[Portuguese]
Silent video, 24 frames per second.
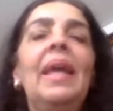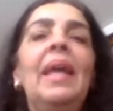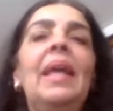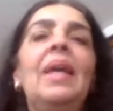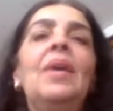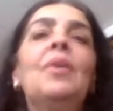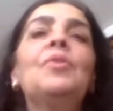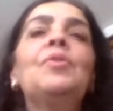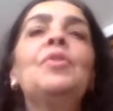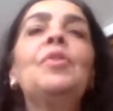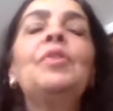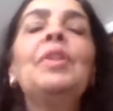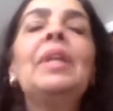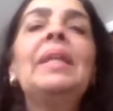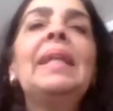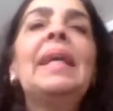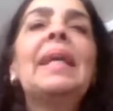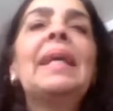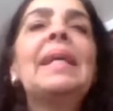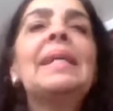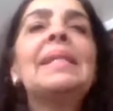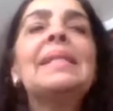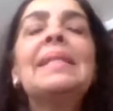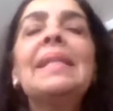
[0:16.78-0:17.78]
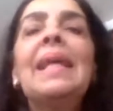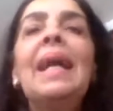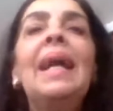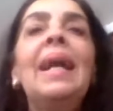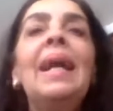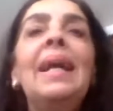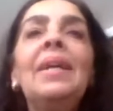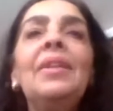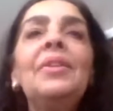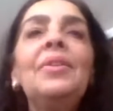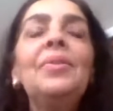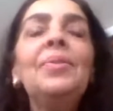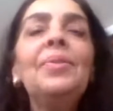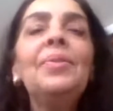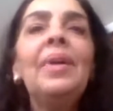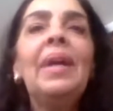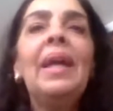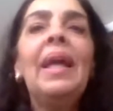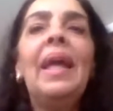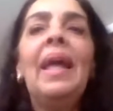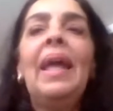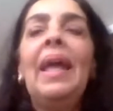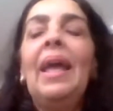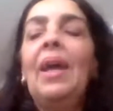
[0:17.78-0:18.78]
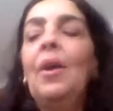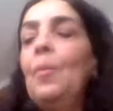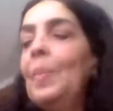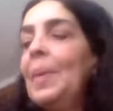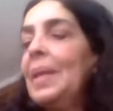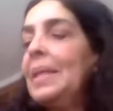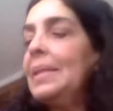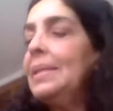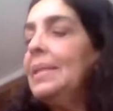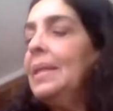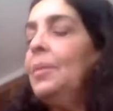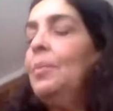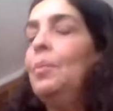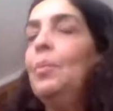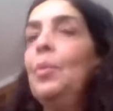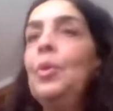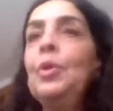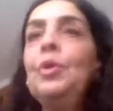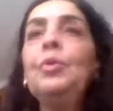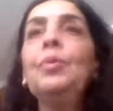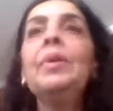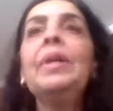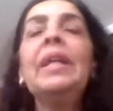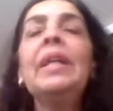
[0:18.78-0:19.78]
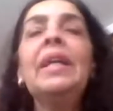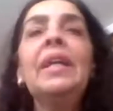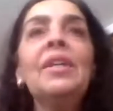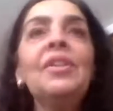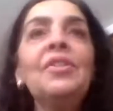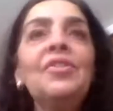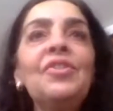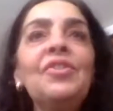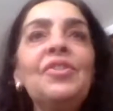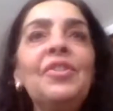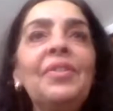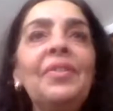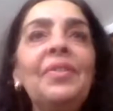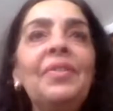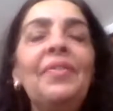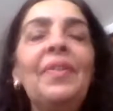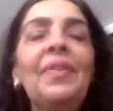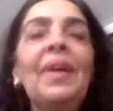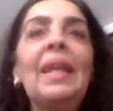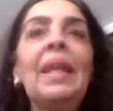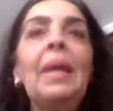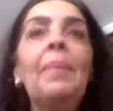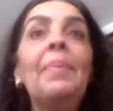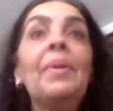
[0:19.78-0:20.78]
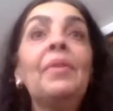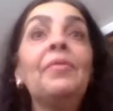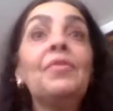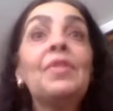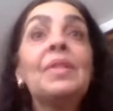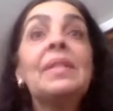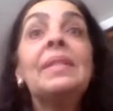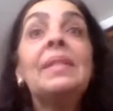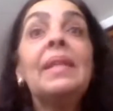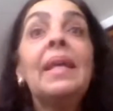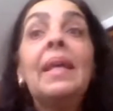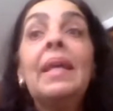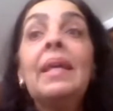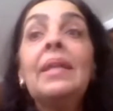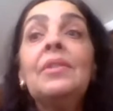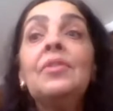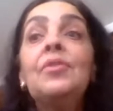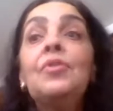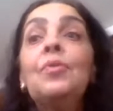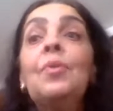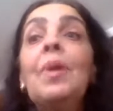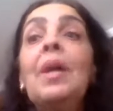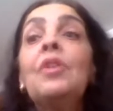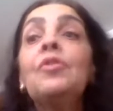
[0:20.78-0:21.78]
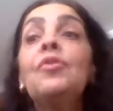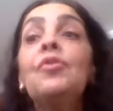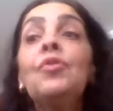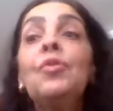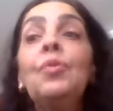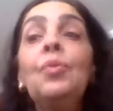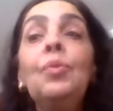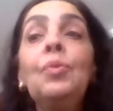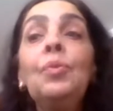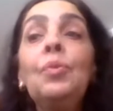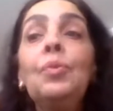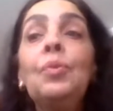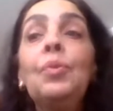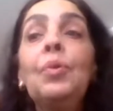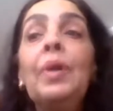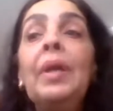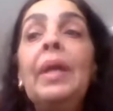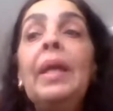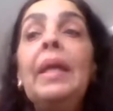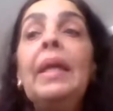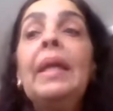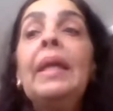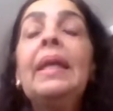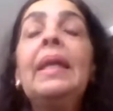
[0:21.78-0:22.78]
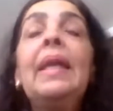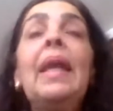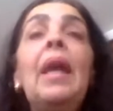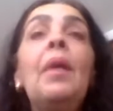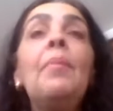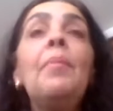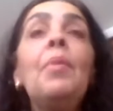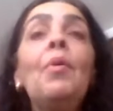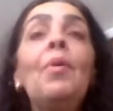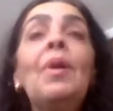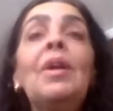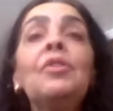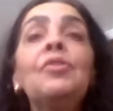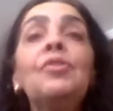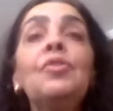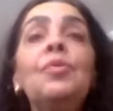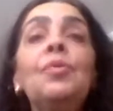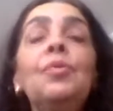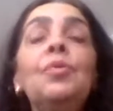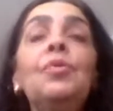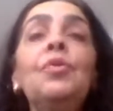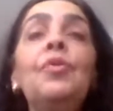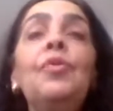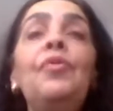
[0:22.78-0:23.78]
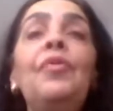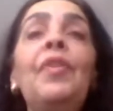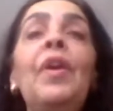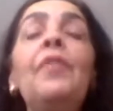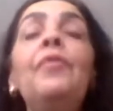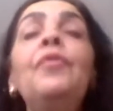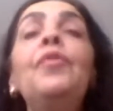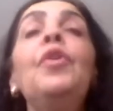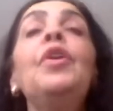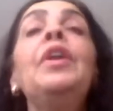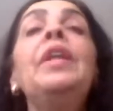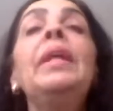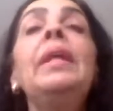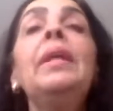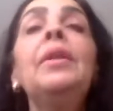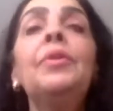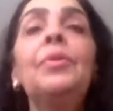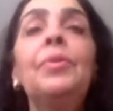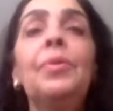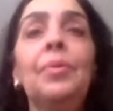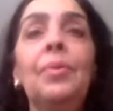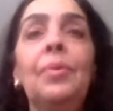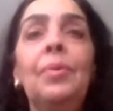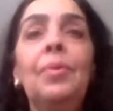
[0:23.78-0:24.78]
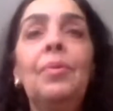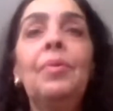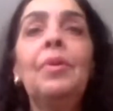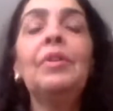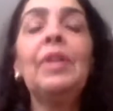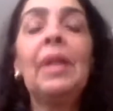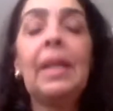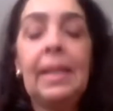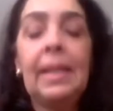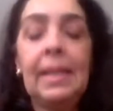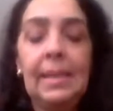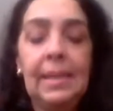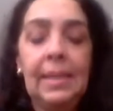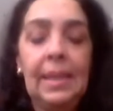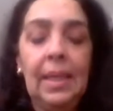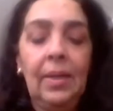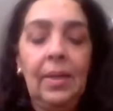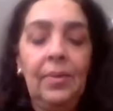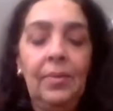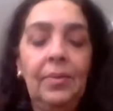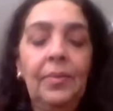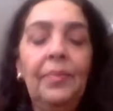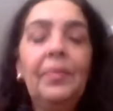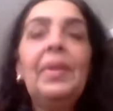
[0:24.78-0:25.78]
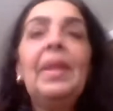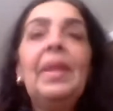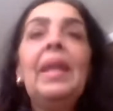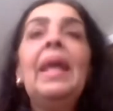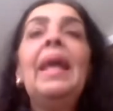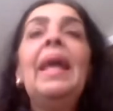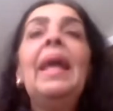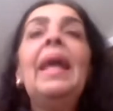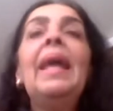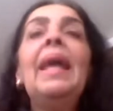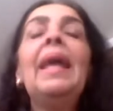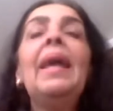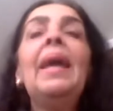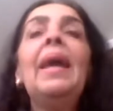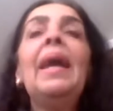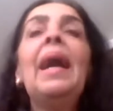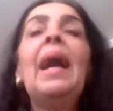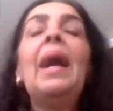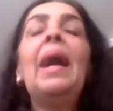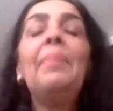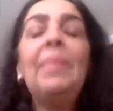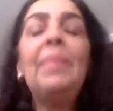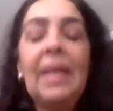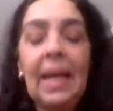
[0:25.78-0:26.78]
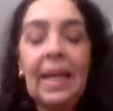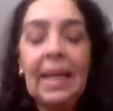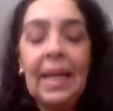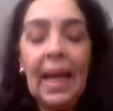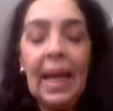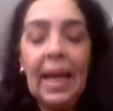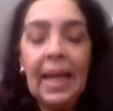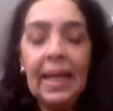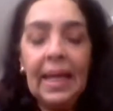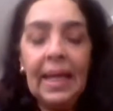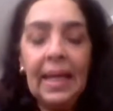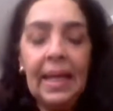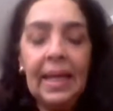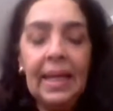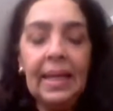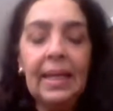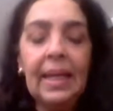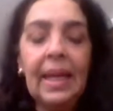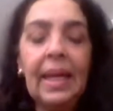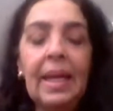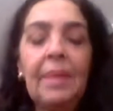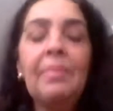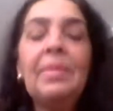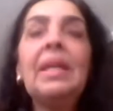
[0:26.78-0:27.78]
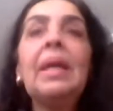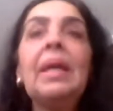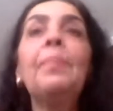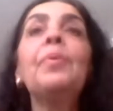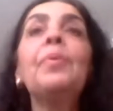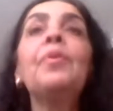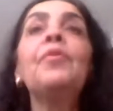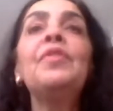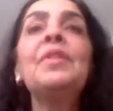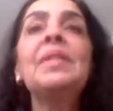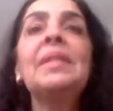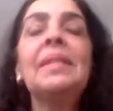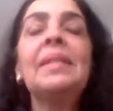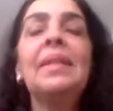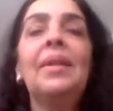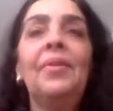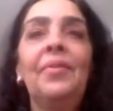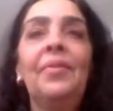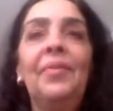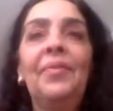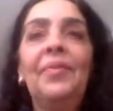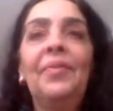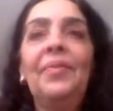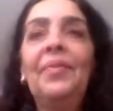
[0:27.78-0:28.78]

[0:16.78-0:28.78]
Eu sou Tânia Casado. É um prazer muito grande falar para vocês de um assunto que é meu assunto favorito quando a questão é a minha carreira, é minha profissão.